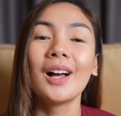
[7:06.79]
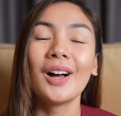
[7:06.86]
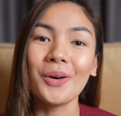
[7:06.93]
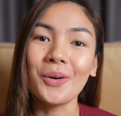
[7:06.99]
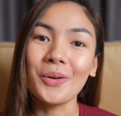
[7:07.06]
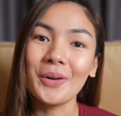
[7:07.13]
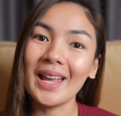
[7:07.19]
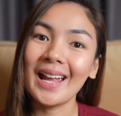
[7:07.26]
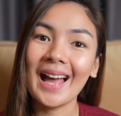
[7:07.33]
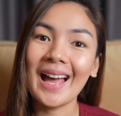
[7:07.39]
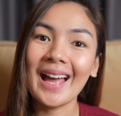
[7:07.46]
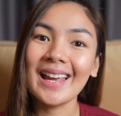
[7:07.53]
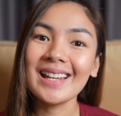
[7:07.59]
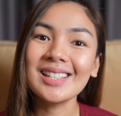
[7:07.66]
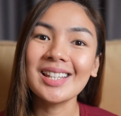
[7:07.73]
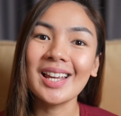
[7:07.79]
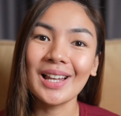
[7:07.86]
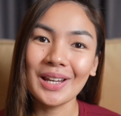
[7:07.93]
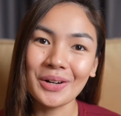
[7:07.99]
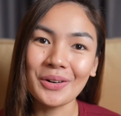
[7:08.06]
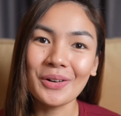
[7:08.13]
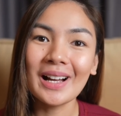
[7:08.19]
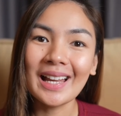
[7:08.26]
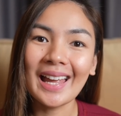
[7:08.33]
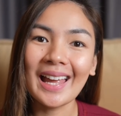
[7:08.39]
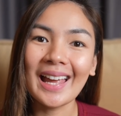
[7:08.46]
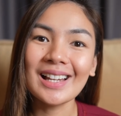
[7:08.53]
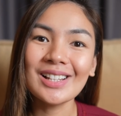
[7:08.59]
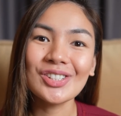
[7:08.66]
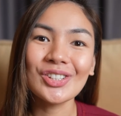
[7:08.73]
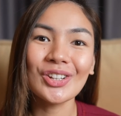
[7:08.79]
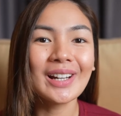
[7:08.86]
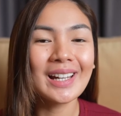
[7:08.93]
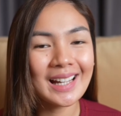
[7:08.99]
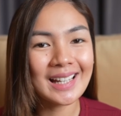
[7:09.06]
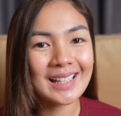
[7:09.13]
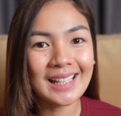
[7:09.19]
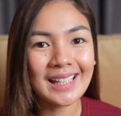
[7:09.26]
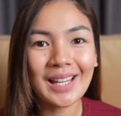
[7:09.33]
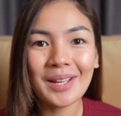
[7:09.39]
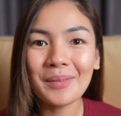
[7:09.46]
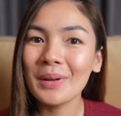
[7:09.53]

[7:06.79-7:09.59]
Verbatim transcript: Okay guys, hello again. Sorry kanina,